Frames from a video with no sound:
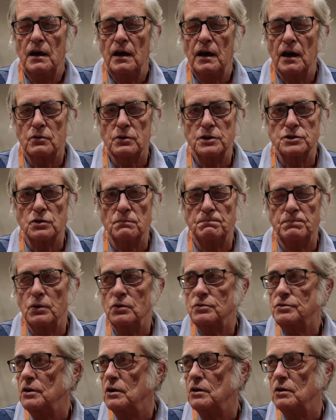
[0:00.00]
E a questo,
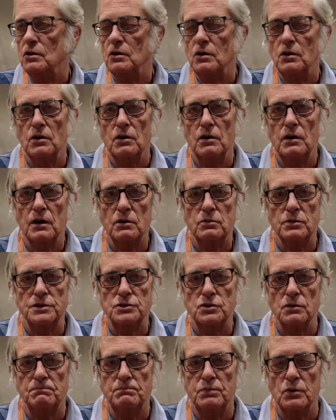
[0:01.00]
punto, a
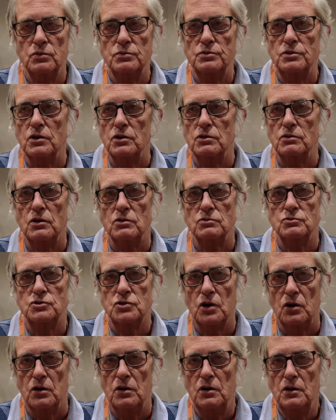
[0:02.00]
questo punto non
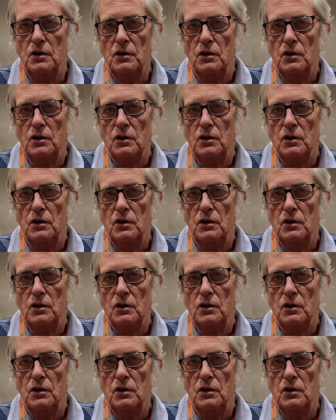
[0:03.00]
so